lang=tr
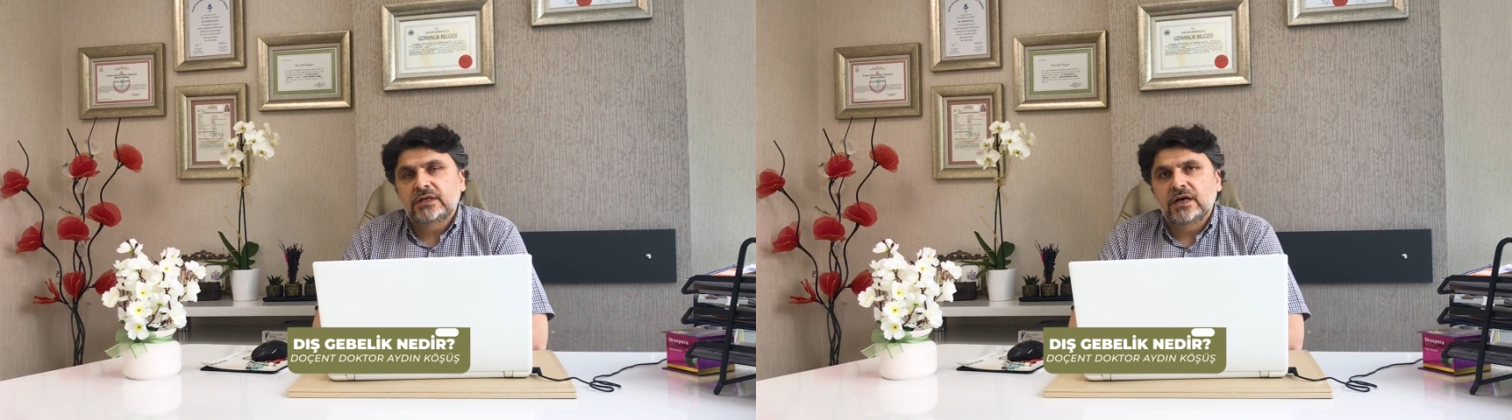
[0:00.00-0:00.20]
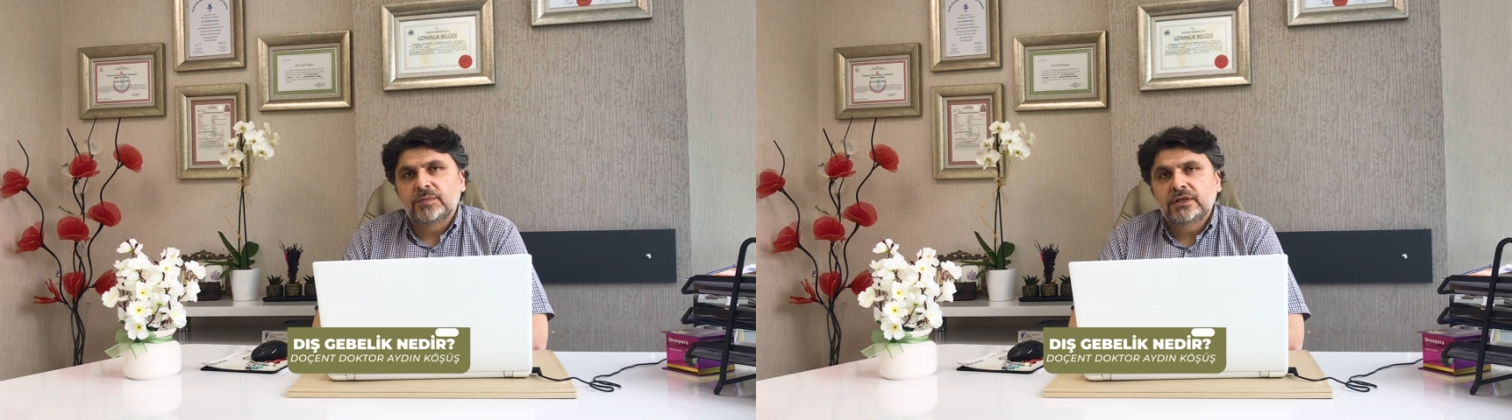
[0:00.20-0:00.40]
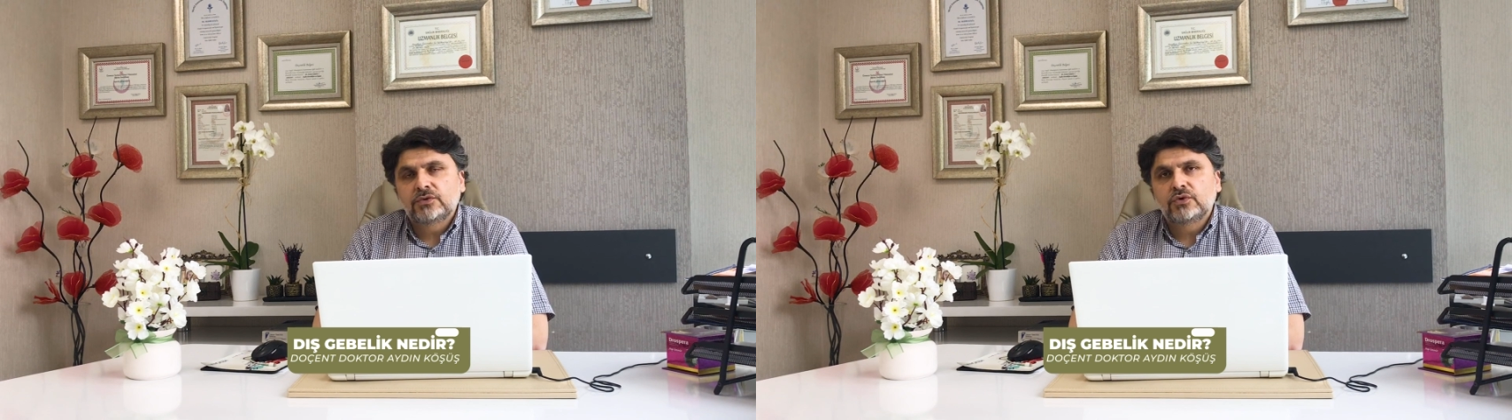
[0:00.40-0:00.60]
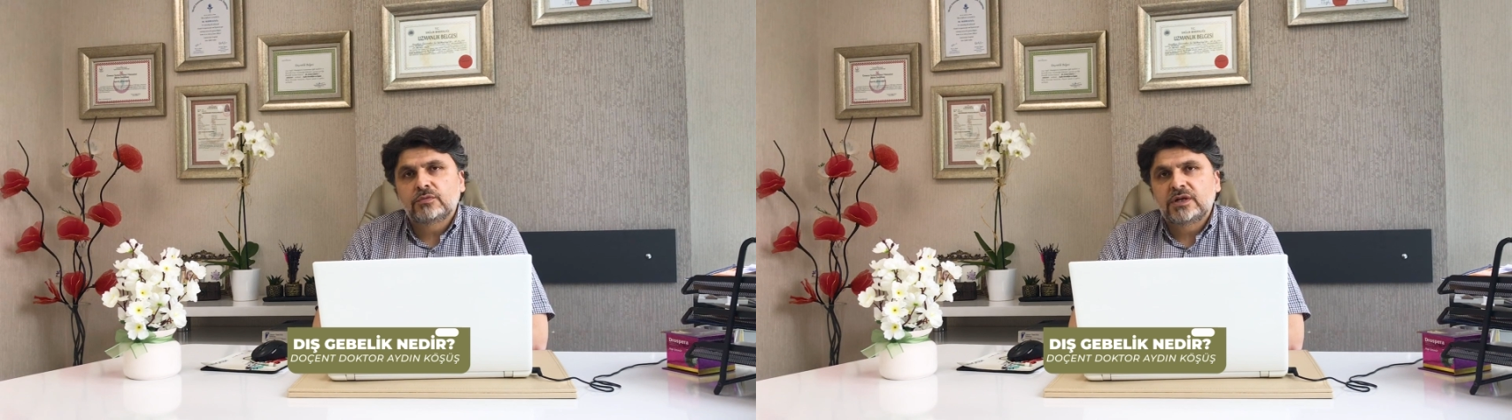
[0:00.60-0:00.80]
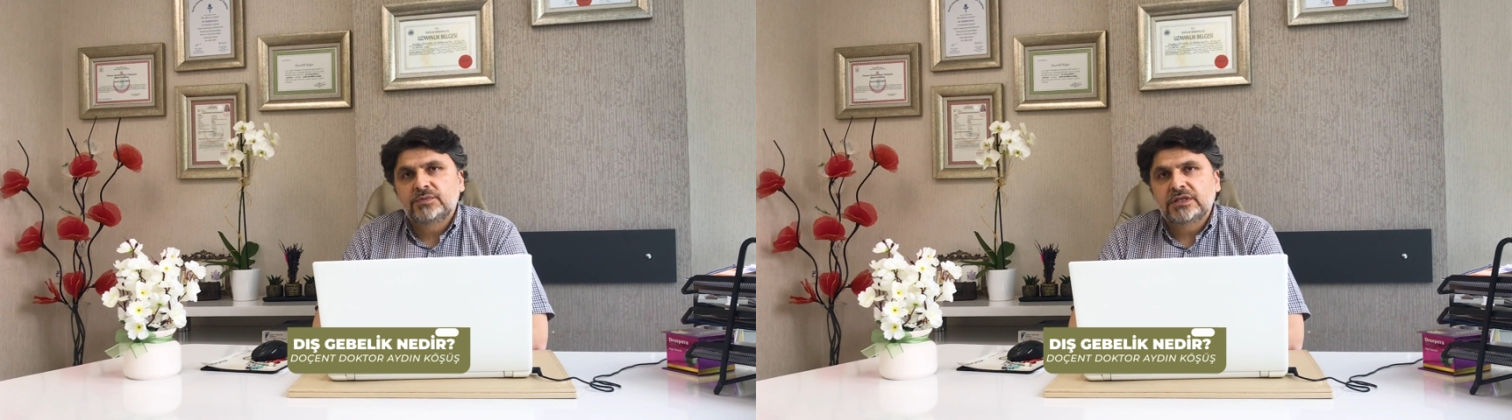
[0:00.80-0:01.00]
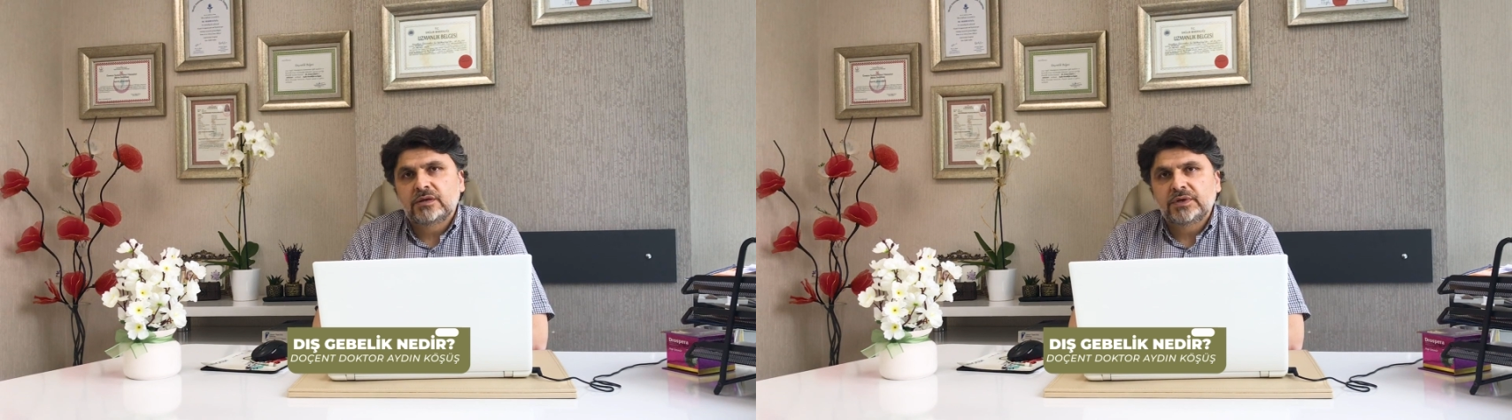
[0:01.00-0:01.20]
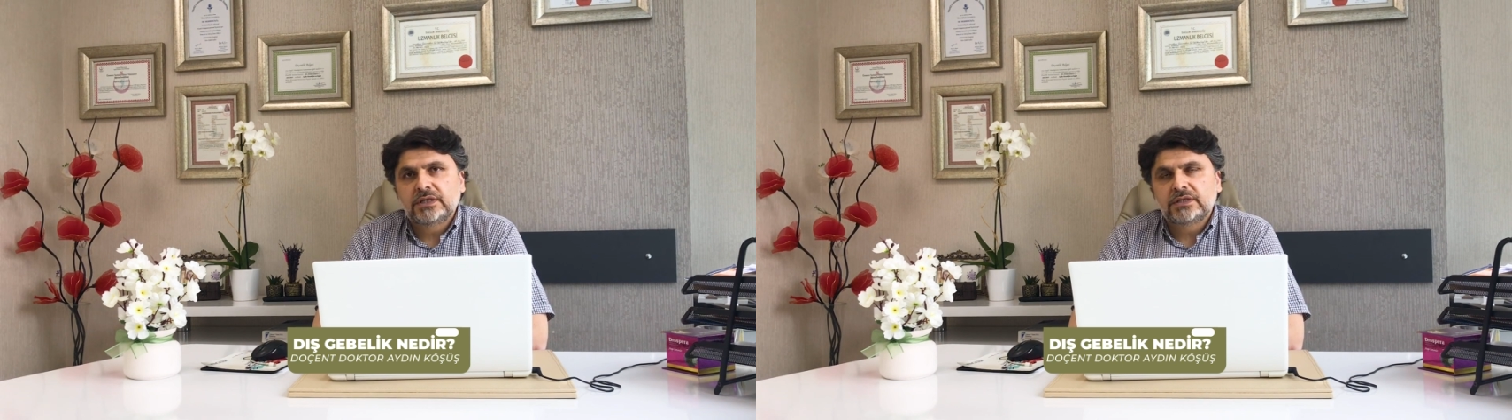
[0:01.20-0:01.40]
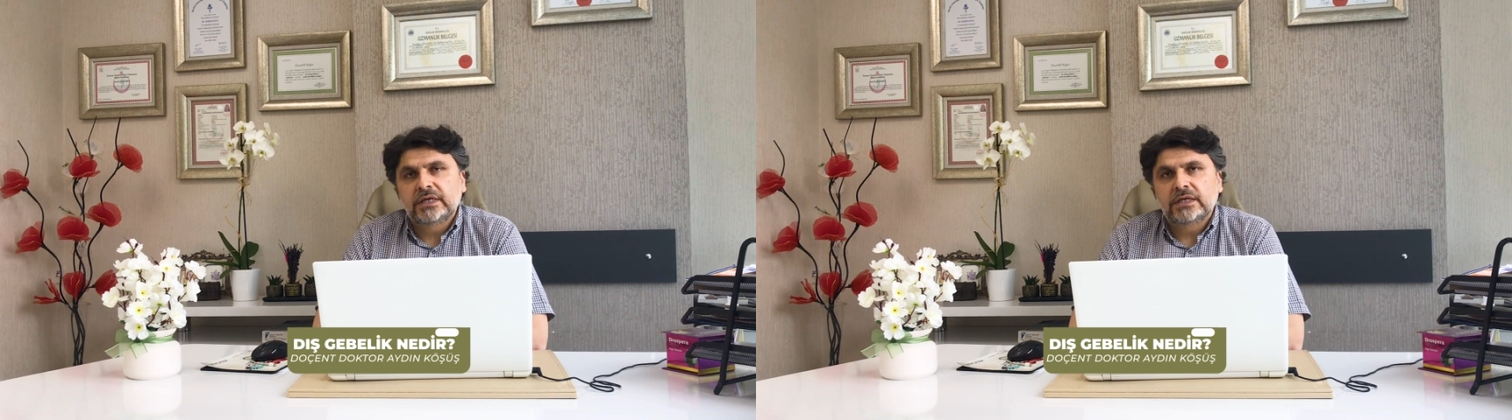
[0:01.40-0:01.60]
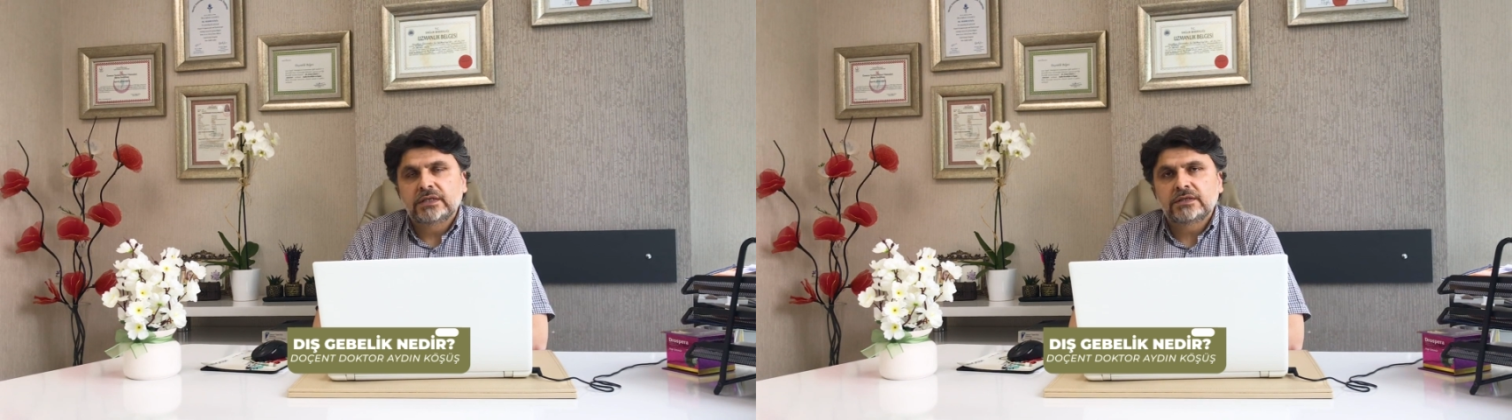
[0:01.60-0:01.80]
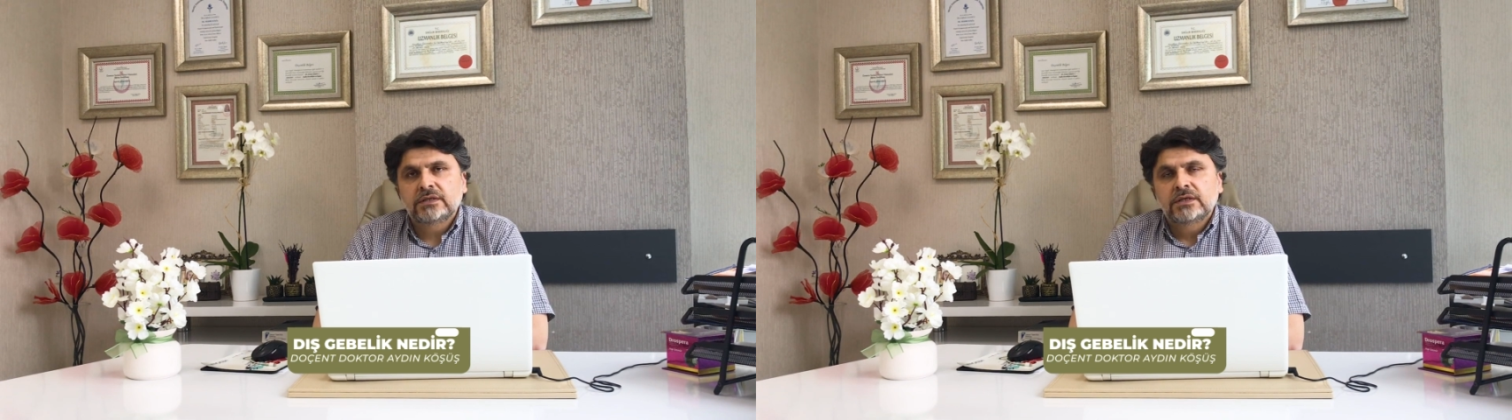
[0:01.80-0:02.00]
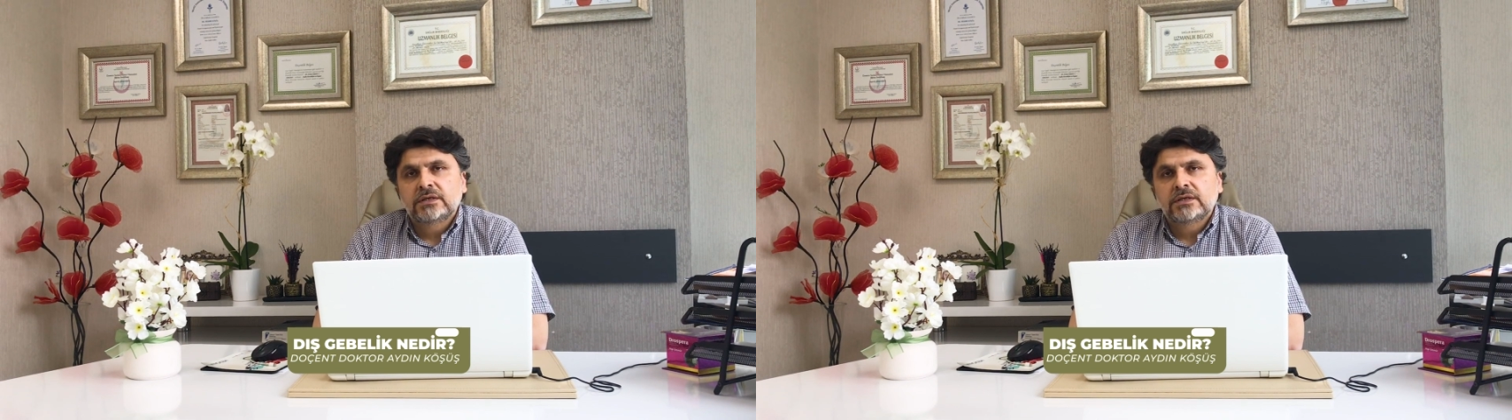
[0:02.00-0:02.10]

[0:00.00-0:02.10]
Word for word: rağmen normal bir gebelik değildir.